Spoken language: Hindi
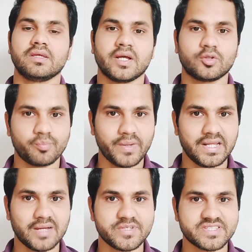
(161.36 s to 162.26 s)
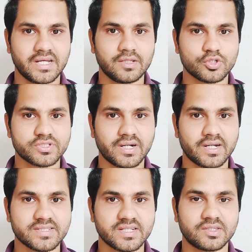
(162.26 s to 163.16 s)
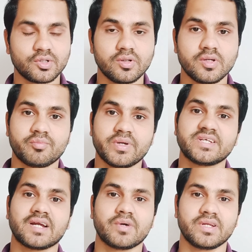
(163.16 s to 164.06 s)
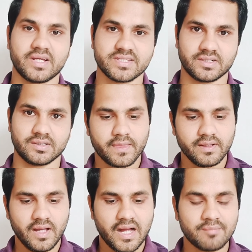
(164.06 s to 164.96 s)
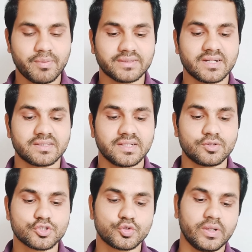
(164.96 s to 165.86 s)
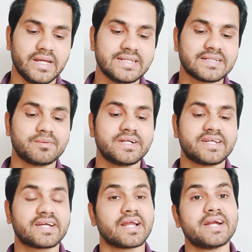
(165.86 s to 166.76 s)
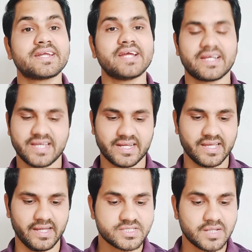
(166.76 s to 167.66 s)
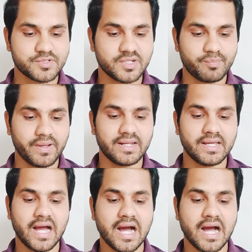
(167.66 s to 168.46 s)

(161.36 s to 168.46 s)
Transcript: या तो पहले आप इसराइल दो साल रह सकते हो फिर जर्मनी रह सकते हो अब बात करते हैं दोस्तों एलिजिबिलिटी क्राइटेरिया क्या क्या है सबसे पहले